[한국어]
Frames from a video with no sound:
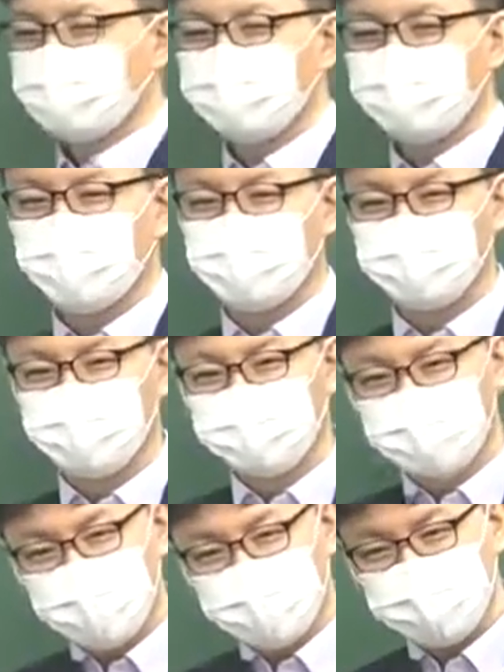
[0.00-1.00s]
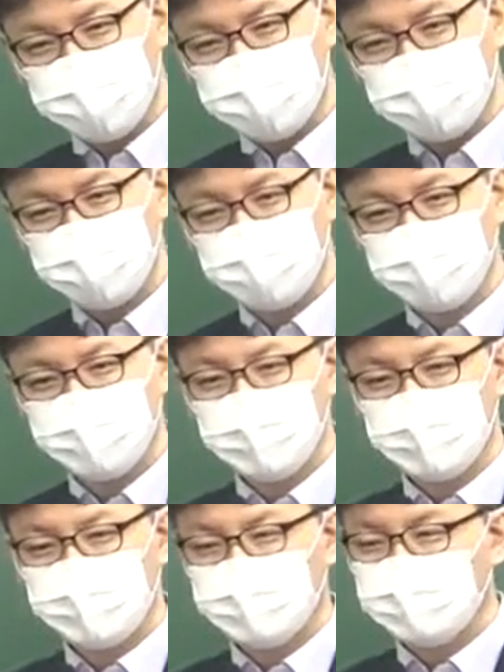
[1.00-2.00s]
굉장히 안 좋은 사람인지
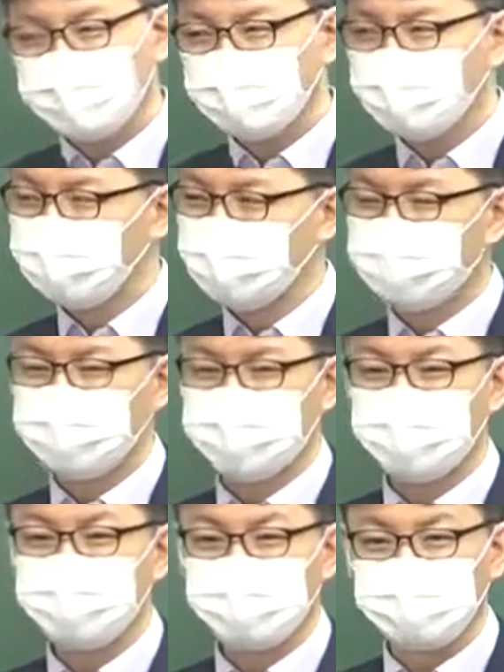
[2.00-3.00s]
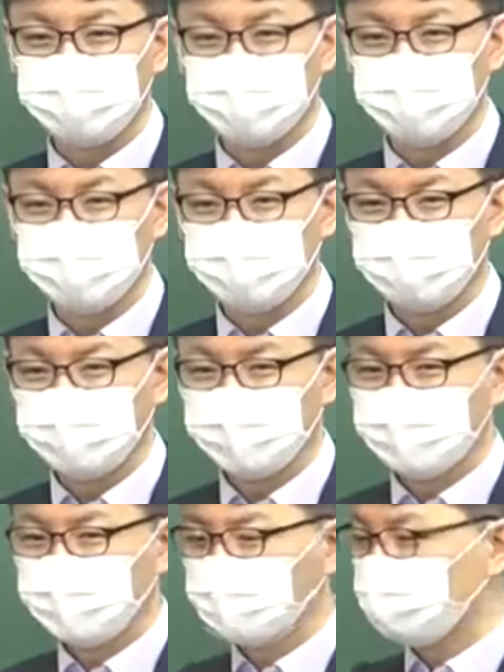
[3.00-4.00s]
좋은 사람인지 잘 모르잖아요.
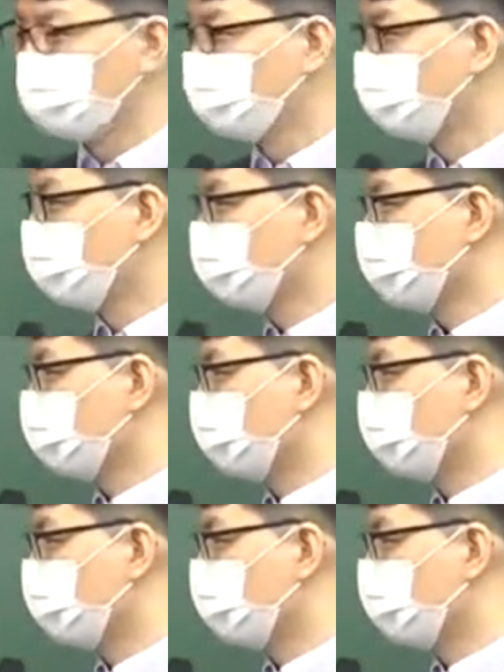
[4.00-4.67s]
그러니까 결국 어떻게